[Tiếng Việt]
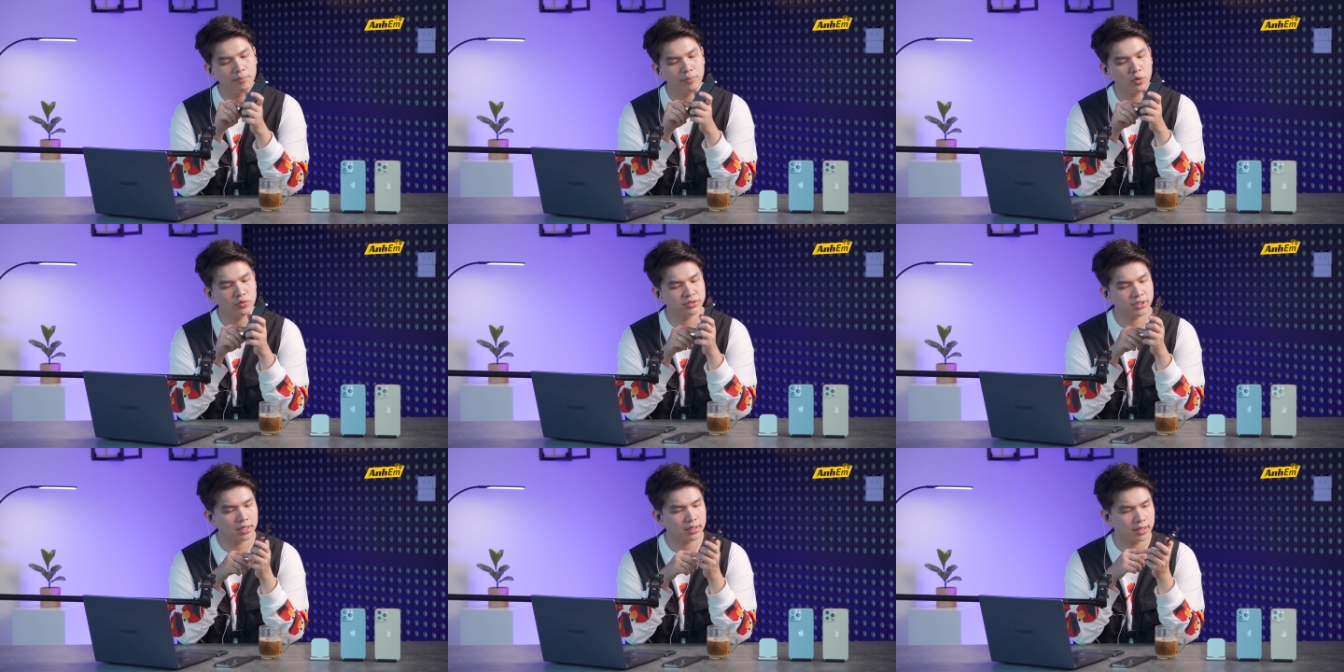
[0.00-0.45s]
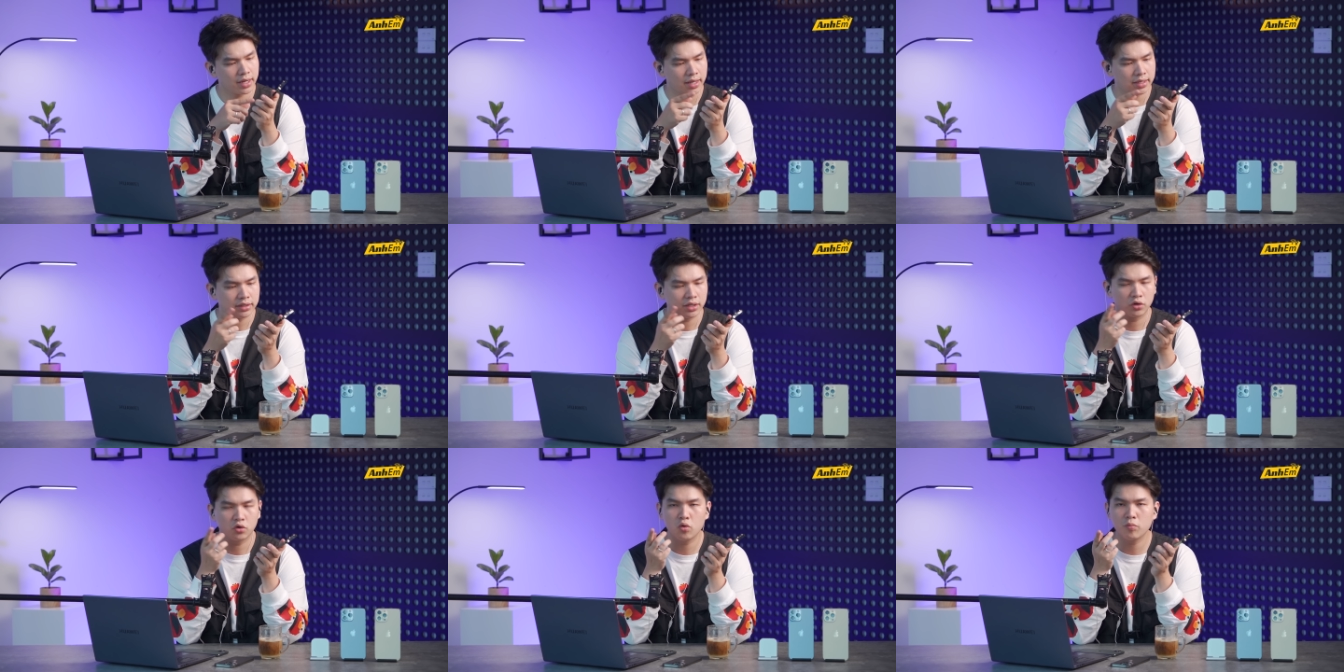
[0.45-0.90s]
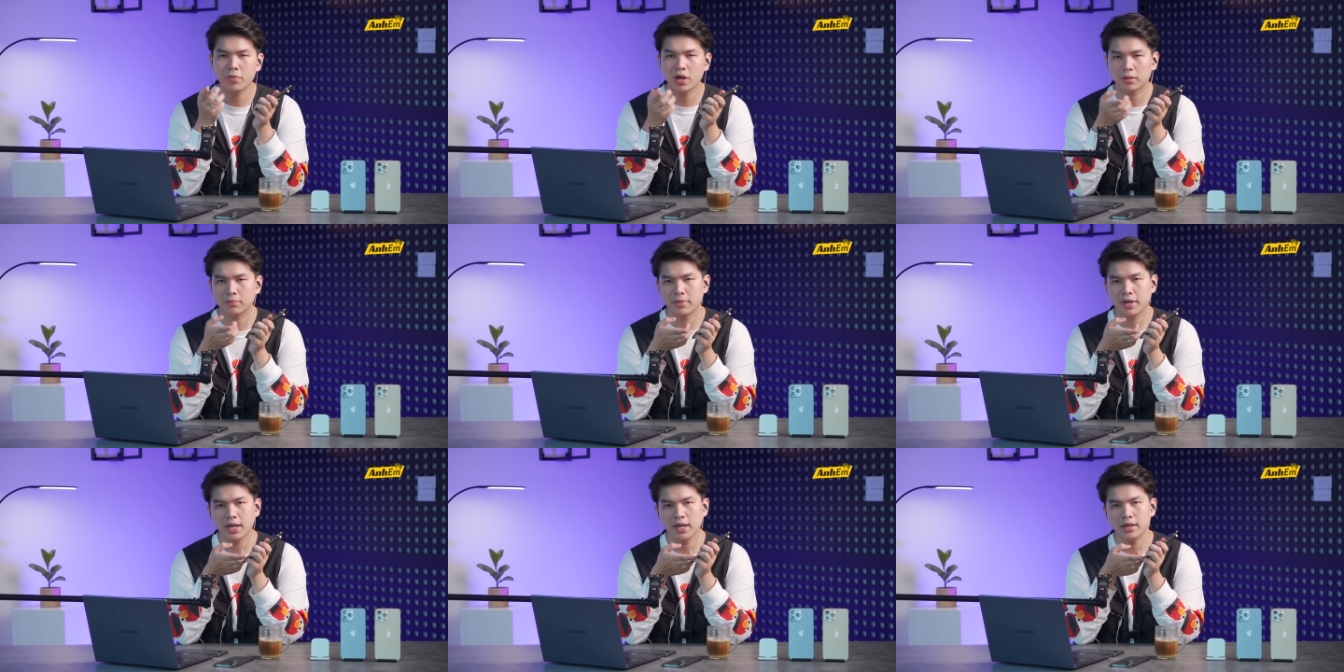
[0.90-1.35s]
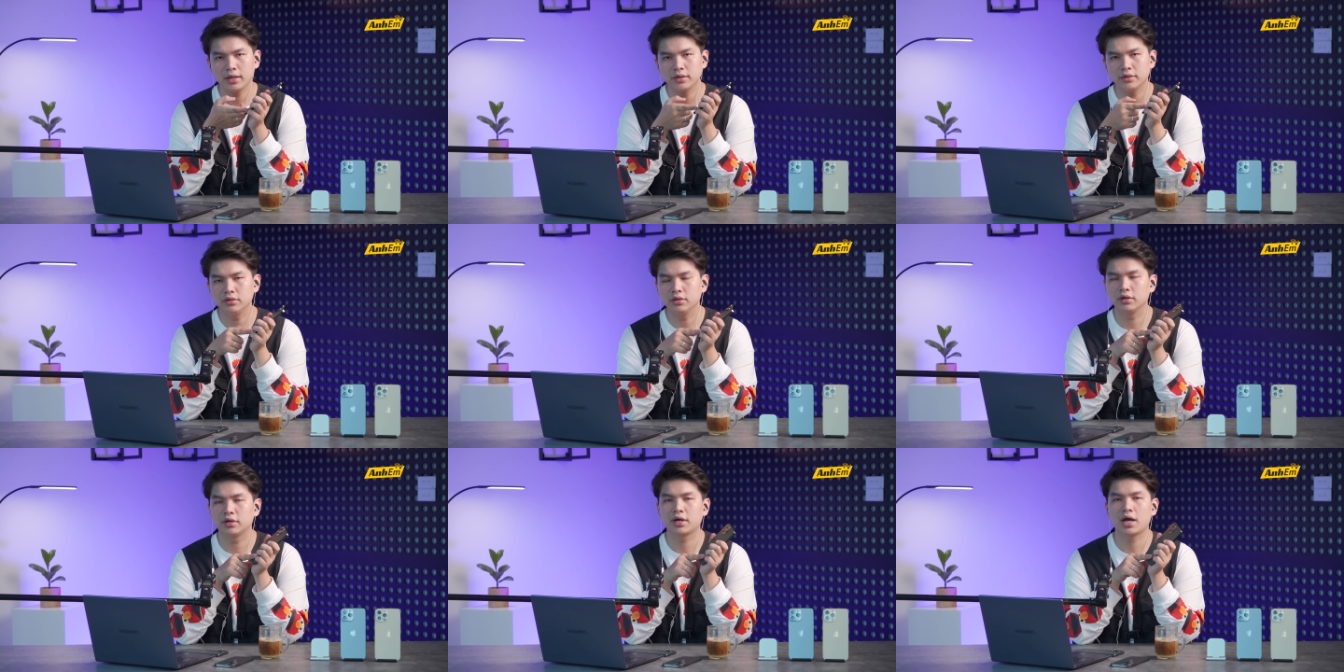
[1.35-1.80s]
Màu xanh này thì cũng mạnh mẽ
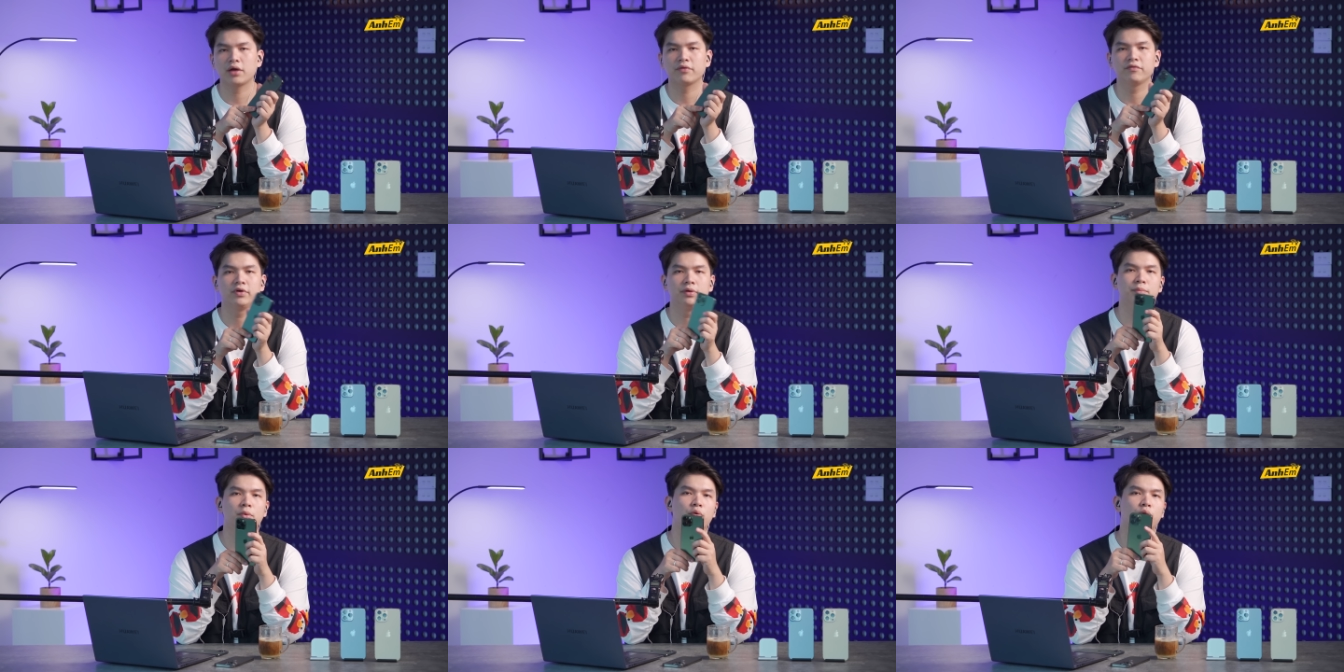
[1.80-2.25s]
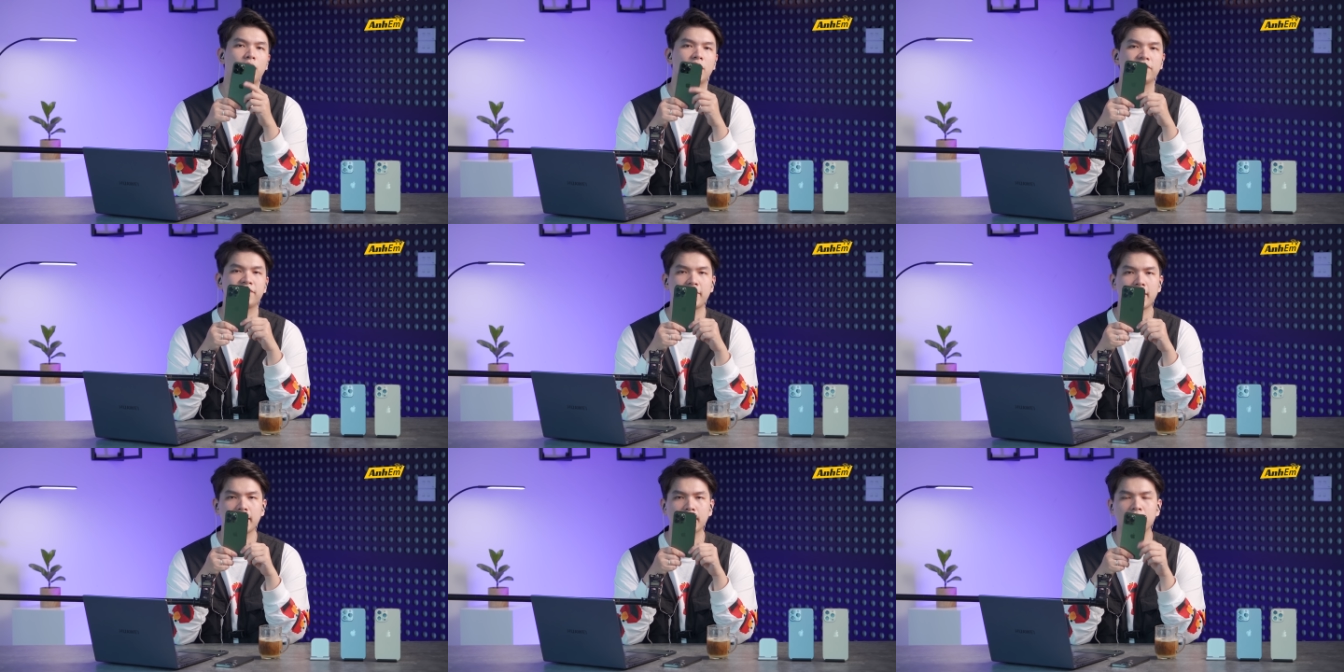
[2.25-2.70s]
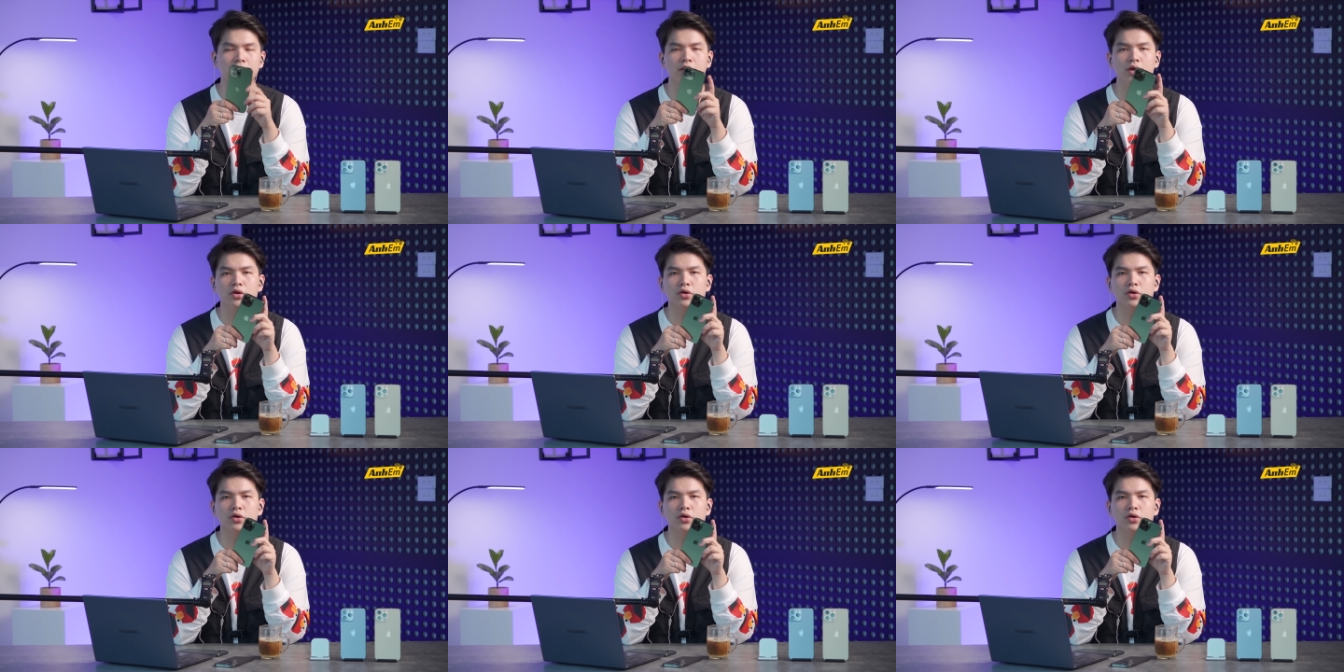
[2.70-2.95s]
nhưng khác với màu graphite,